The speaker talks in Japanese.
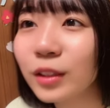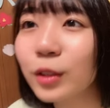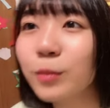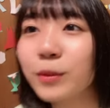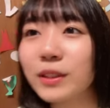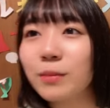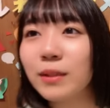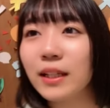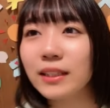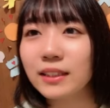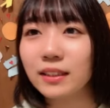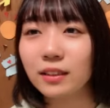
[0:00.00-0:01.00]
今日もおしゃべ
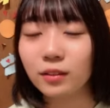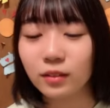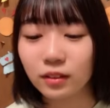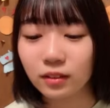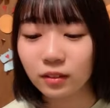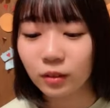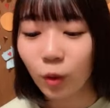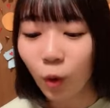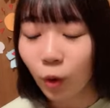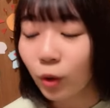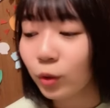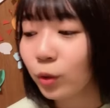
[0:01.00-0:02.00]
り配信ですよね
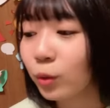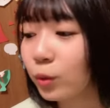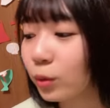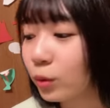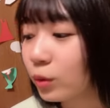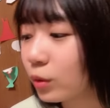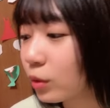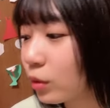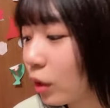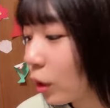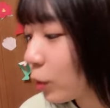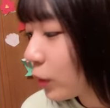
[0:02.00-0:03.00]
今日
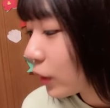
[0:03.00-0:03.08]
カラオ